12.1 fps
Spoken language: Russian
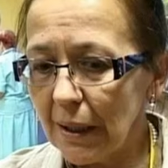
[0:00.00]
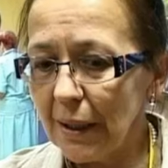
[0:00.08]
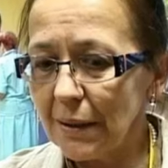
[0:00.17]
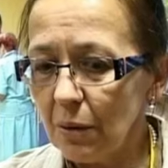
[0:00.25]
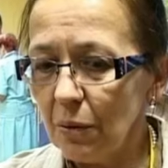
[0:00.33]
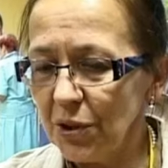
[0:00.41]
Это
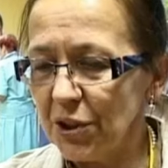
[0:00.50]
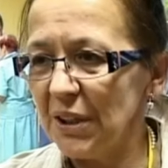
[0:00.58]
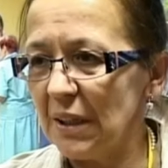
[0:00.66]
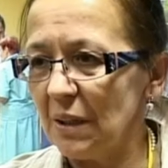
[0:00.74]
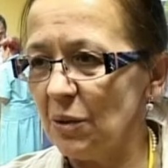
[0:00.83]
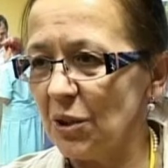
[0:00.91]
очень
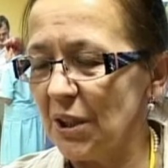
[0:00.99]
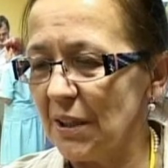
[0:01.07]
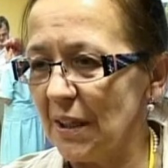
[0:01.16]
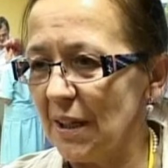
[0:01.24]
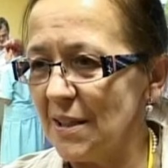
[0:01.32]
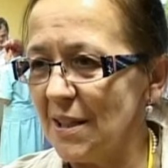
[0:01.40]
хорошая
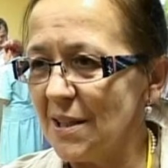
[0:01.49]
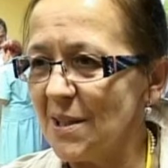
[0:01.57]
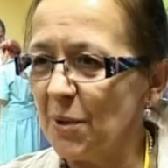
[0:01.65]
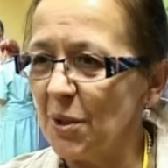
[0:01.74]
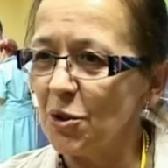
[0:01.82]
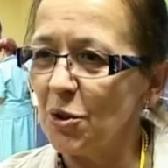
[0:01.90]
традиция,
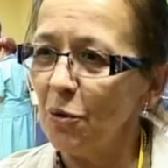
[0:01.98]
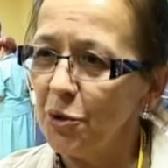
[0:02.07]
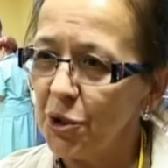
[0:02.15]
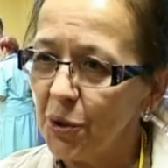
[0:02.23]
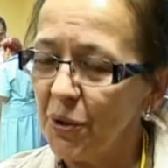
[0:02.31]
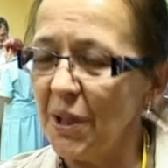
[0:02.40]
потому что
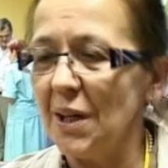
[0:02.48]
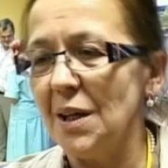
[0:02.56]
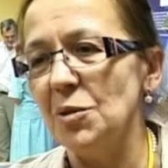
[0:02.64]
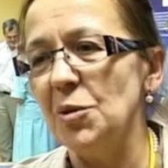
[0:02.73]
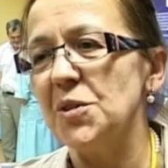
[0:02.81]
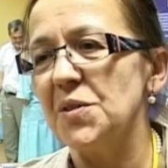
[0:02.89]
ученые
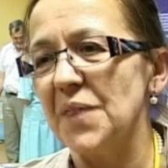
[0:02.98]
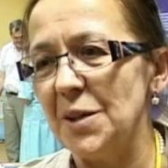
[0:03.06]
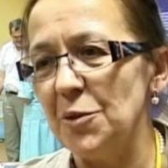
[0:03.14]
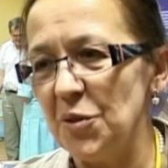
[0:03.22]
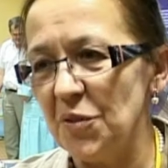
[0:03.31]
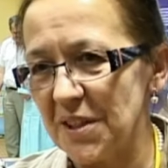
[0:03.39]
идут в свои
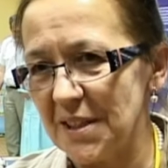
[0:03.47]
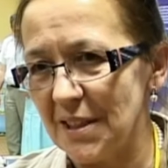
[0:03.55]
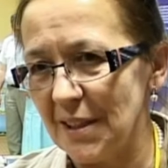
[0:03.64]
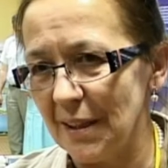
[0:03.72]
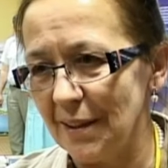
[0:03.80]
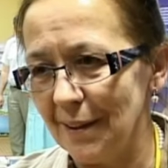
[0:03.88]

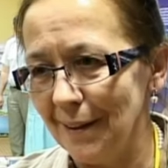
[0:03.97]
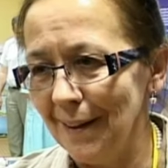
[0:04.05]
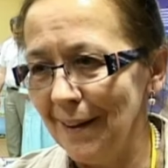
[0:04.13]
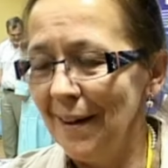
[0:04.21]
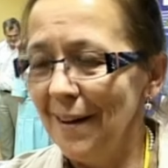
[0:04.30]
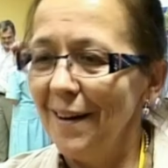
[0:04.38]
университеты.
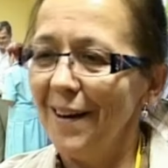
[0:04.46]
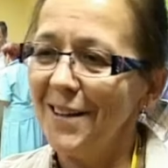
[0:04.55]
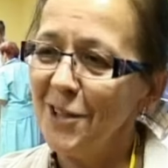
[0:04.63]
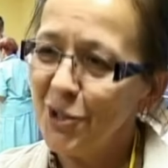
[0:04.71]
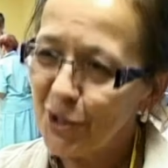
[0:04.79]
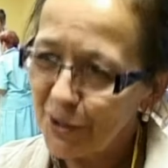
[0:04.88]
Они
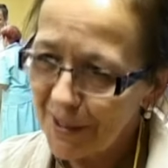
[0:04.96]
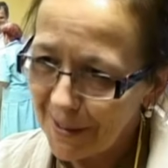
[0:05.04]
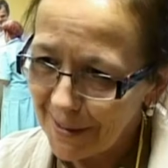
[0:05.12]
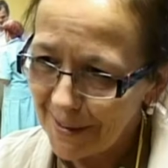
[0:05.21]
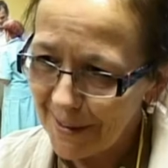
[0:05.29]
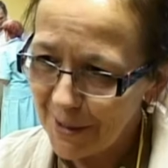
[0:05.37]
читают
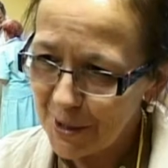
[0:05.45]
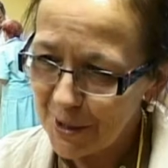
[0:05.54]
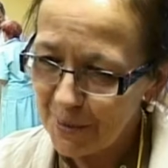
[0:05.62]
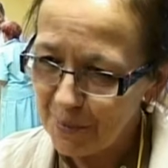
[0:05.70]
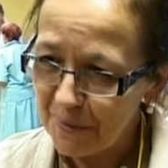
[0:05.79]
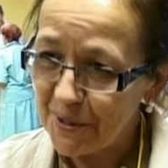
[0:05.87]
лекции
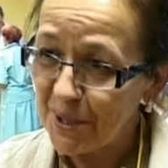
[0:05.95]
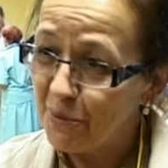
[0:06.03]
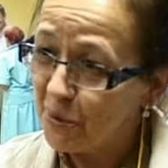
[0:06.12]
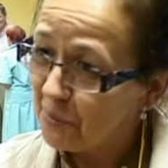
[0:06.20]
по всему